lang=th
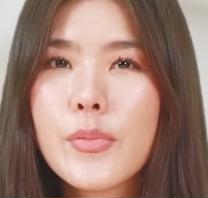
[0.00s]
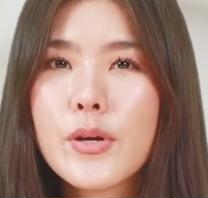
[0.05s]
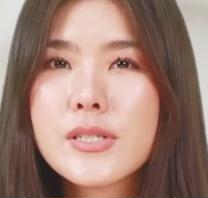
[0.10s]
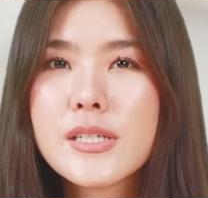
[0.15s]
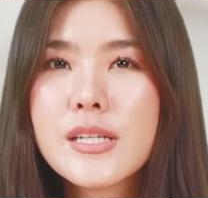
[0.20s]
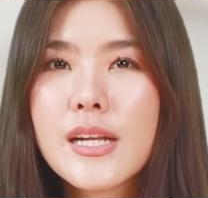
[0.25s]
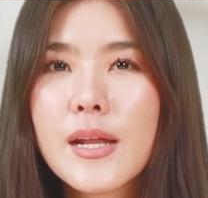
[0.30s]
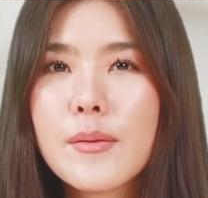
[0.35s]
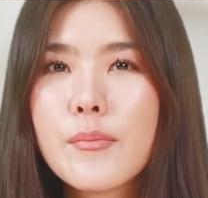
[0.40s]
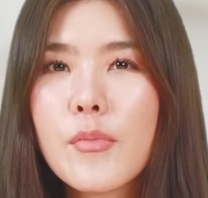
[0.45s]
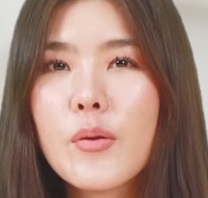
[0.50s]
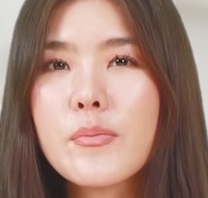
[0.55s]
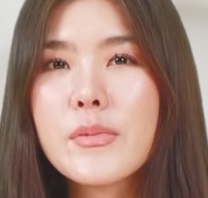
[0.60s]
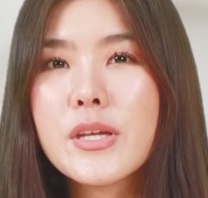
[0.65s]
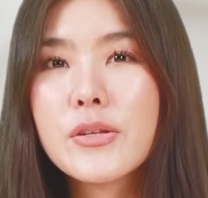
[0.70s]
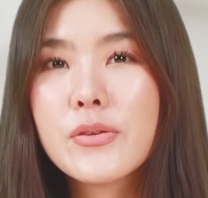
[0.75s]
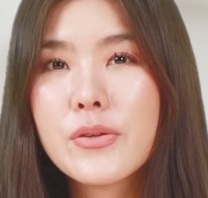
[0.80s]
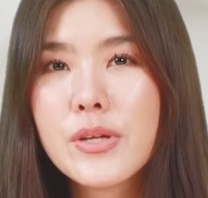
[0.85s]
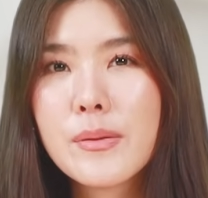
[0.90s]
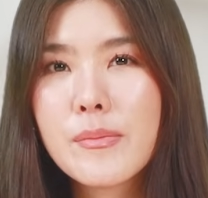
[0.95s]
เพราะฉะนั้น หมอ
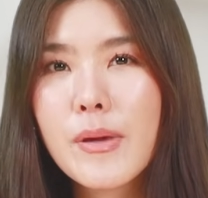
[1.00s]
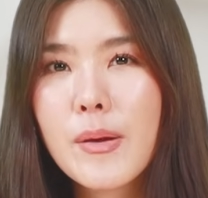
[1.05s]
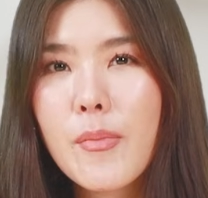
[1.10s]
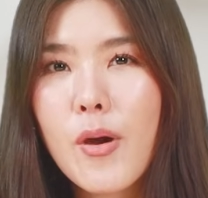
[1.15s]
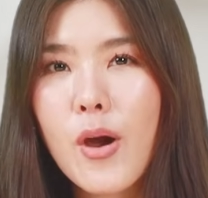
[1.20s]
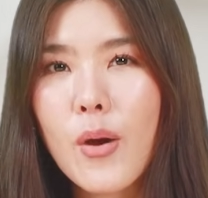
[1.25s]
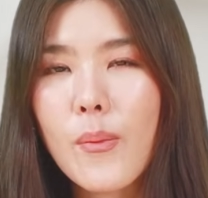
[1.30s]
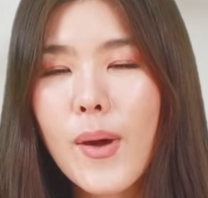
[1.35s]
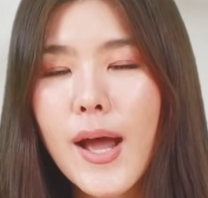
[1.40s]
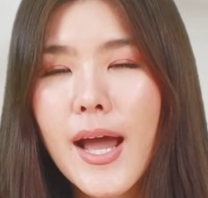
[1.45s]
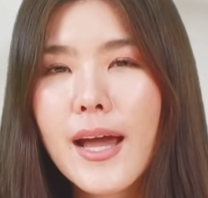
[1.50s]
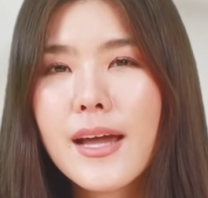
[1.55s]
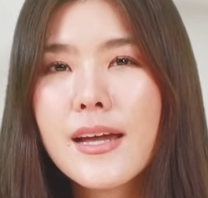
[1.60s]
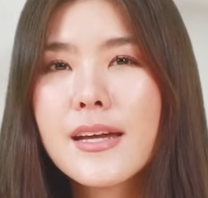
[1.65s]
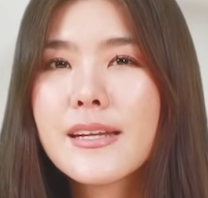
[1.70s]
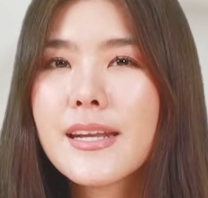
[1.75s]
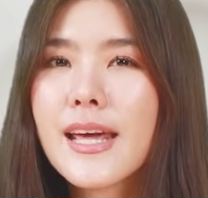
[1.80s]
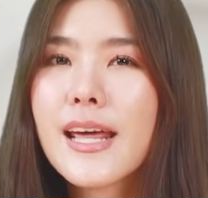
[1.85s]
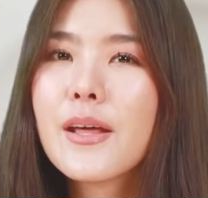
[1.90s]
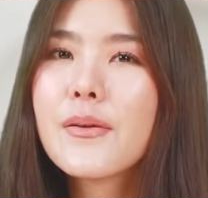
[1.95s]
มีทริคมาบอกว่า
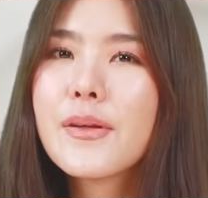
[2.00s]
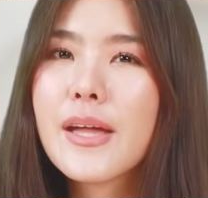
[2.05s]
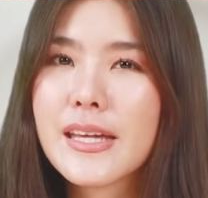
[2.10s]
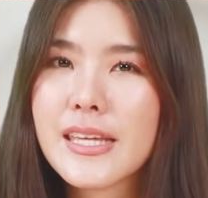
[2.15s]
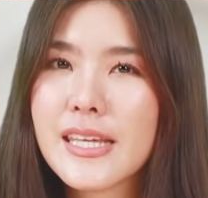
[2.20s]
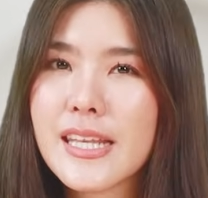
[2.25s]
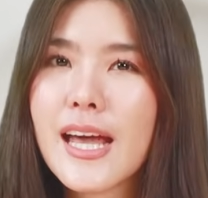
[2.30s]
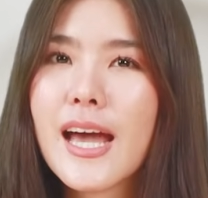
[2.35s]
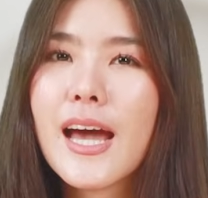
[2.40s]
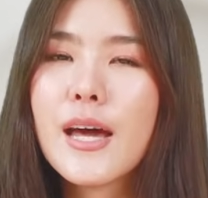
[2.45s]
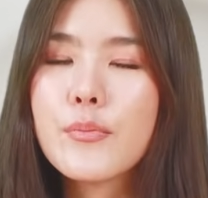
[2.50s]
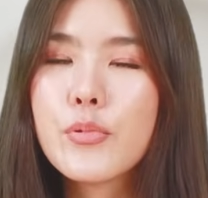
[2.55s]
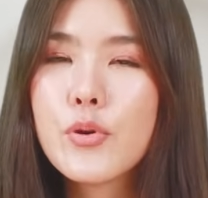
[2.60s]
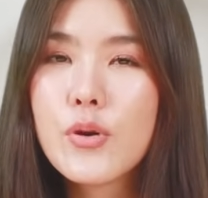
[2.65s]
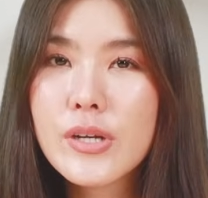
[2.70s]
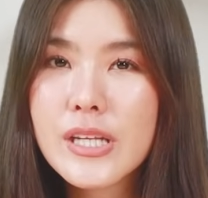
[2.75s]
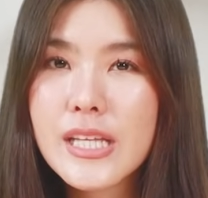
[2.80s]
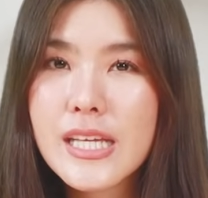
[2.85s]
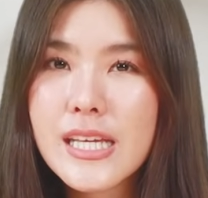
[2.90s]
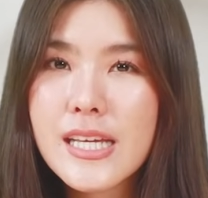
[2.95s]
ถ้าเราอยากกินอาหารพว
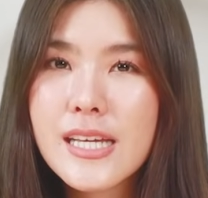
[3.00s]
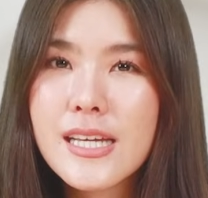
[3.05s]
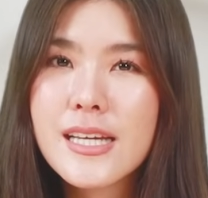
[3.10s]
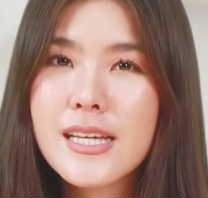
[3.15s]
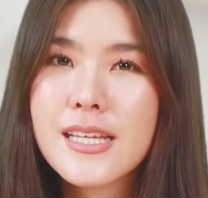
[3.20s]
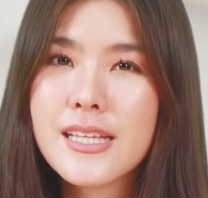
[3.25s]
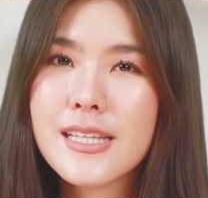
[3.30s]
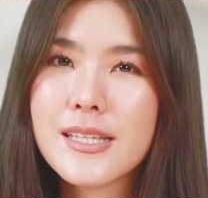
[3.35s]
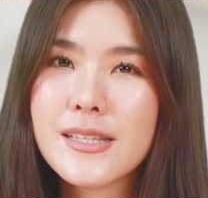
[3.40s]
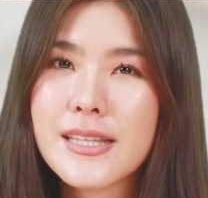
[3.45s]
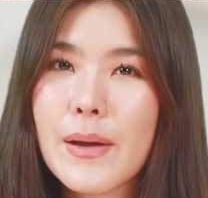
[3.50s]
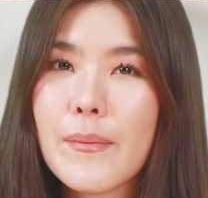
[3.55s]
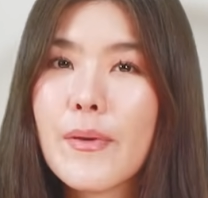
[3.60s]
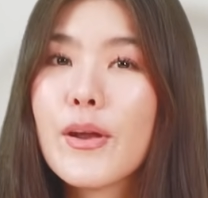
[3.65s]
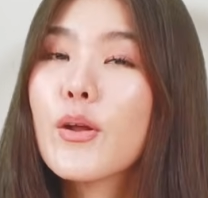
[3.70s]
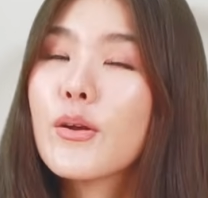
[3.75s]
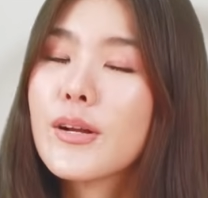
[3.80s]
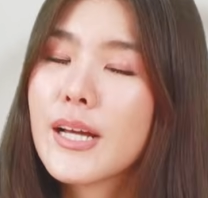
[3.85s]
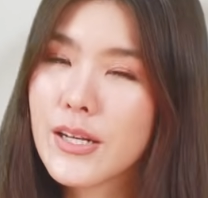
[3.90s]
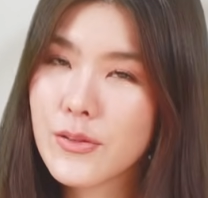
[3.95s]
กนี้ แต่ว่า
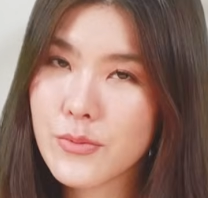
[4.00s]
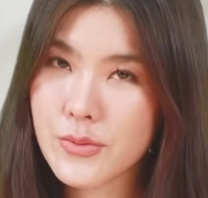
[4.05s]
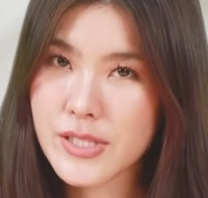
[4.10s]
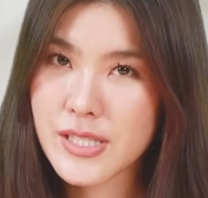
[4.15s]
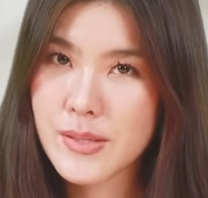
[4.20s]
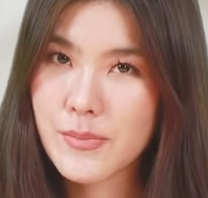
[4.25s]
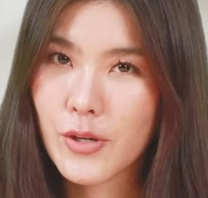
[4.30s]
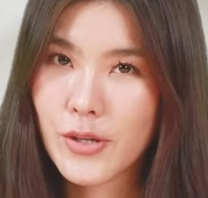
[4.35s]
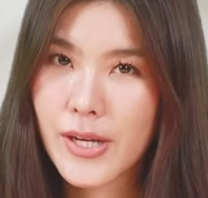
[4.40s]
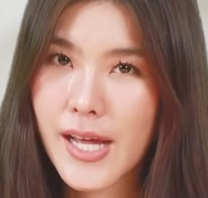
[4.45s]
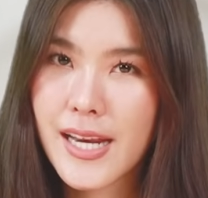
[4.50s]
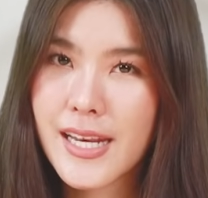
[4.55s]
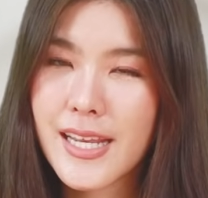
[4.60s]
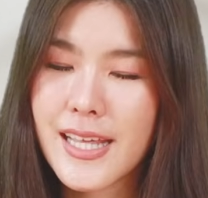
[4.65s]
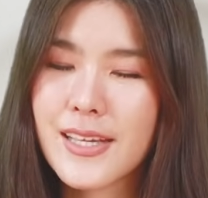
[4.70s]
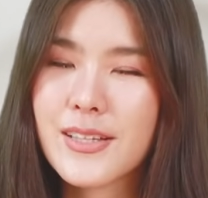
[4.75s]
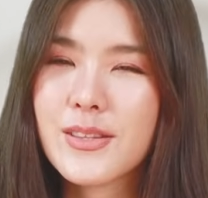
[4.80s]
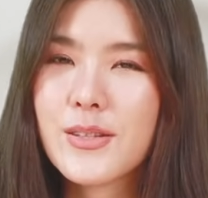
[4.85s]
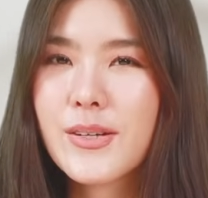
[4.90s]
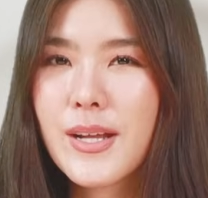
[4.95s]
ลดการดูดซึมของธาตุเห
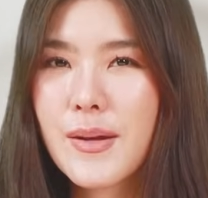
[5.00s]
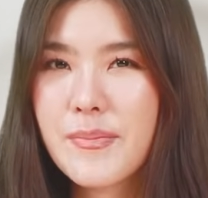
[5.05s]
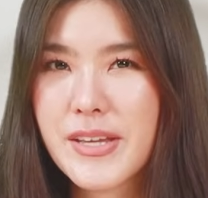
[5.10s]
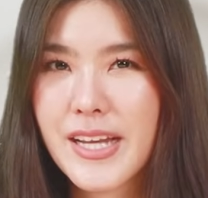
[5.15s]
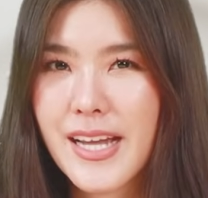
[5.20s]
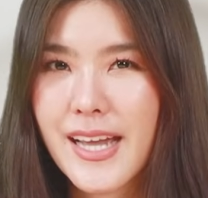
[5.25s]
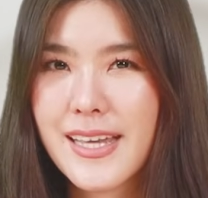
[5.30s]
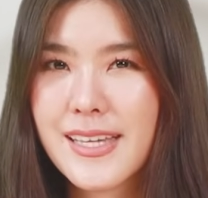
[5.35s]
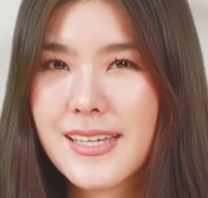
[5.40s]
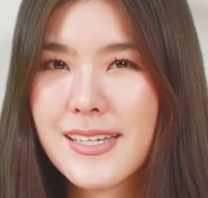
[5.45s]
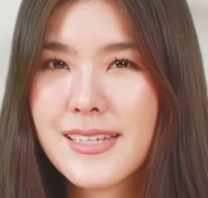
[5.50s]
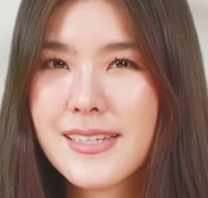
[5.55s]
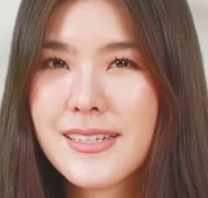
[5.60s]
ล็กต้องทํำยังไง